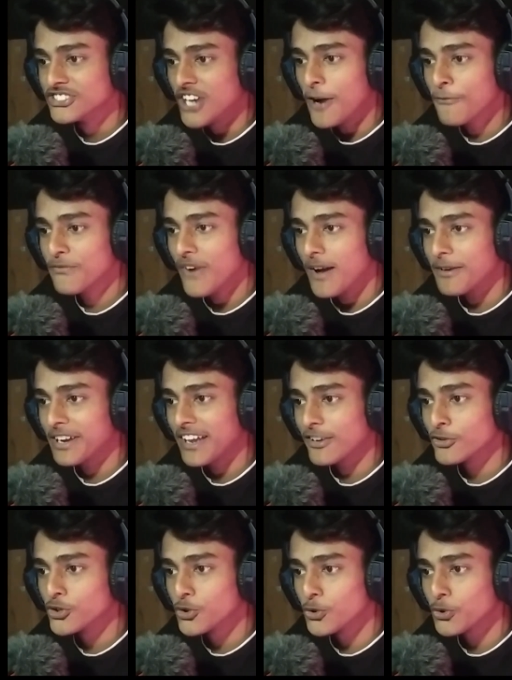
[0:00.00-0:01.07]
জাম্প আমাকে
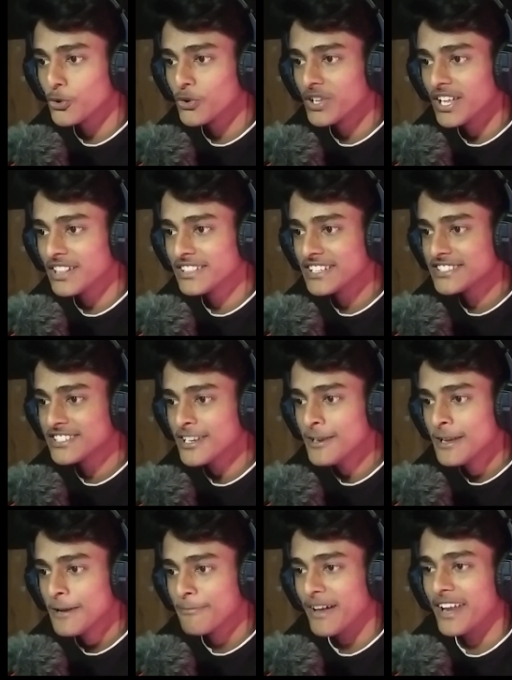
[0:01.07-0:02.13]
এখন টোটোরিয়াল দিচ্ছে
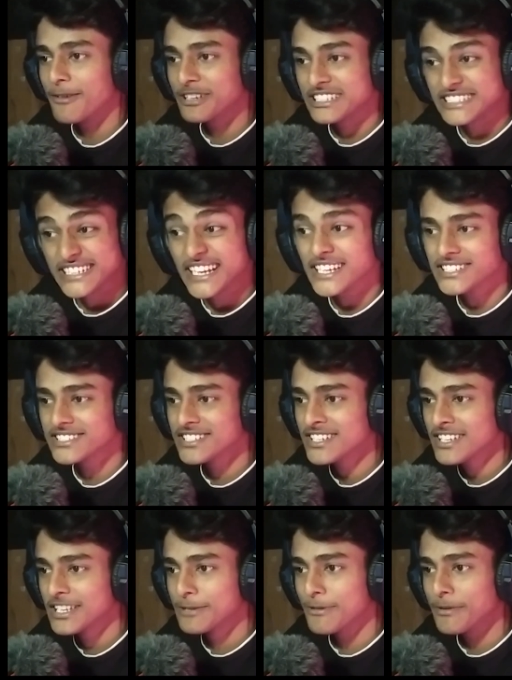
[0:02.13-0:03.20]
মানে আমাকে
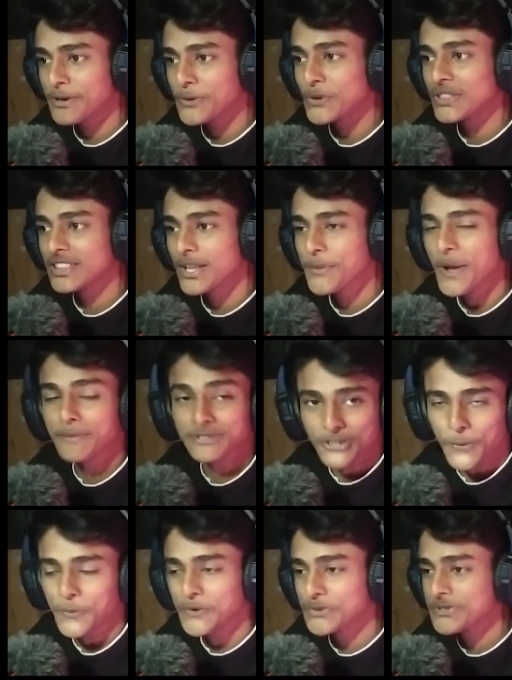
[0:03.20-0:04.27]
শেখাচ্ছে কীভাবে করতে হবে আমি
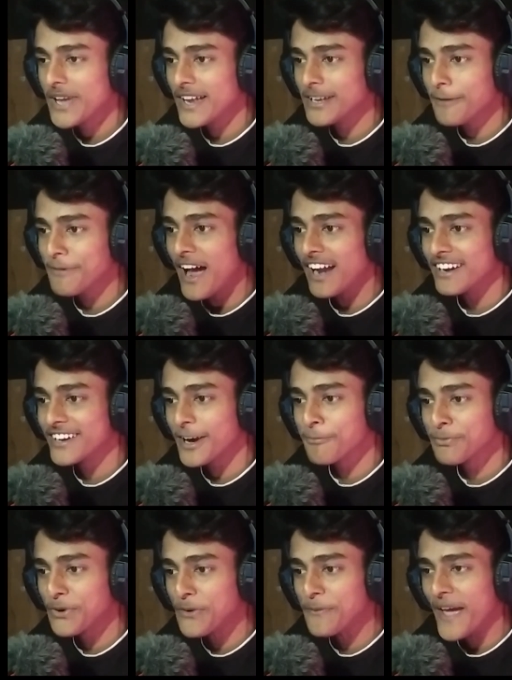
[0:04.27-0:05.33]
সব কিছু জানি আমি
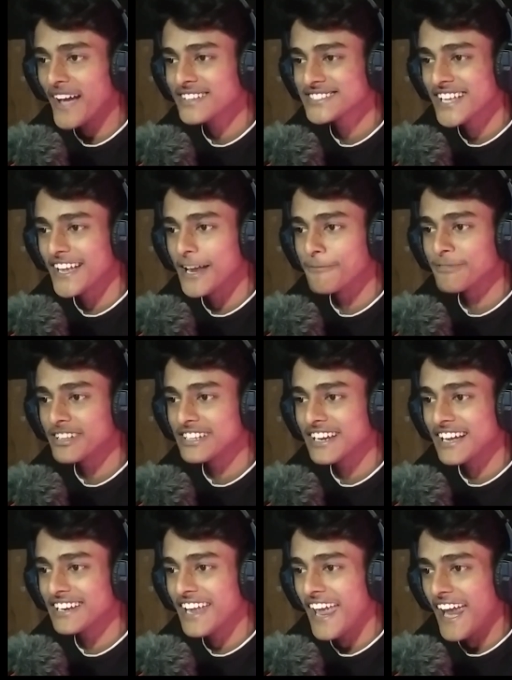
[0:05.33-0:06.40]
আলট্রা প্রো ম্যাক্স এই
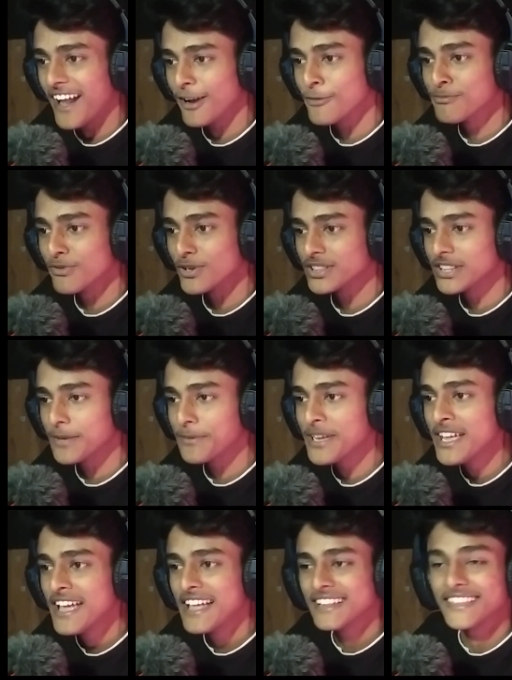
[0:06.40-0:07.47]
গেমটাতে খালি এরকম করতে
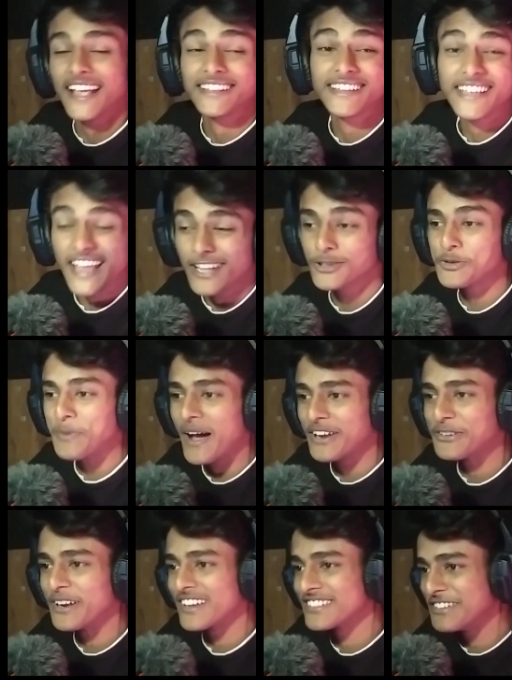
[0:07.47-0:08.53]
হবে তাতেই এত
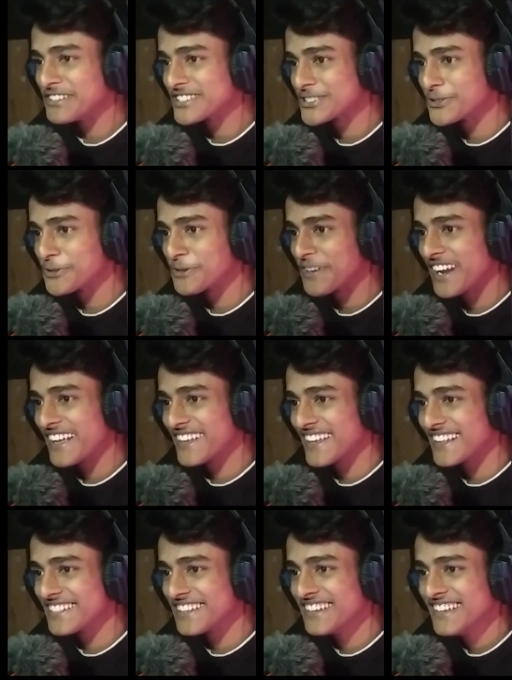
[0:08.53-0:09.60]
ভালো লাগতো আমার
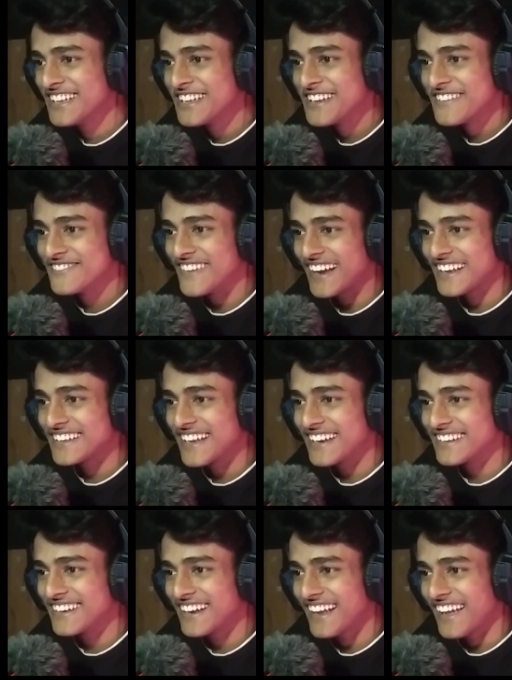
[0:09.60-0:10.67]
ছোটোবেলায় খেলতে বাকি
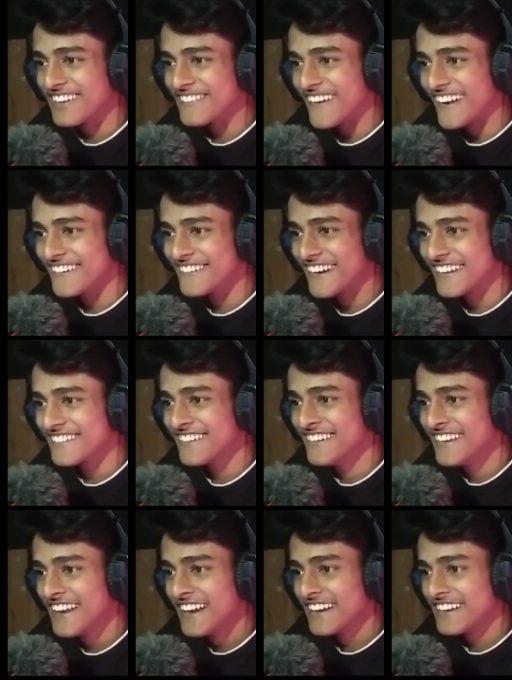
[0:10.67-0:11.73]
জানি না কেন ভালো
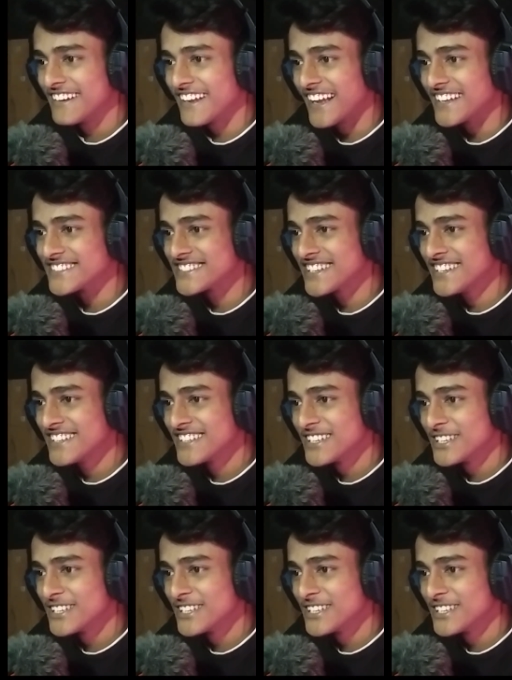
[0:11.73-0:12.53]
লাগতো ঠিক আছে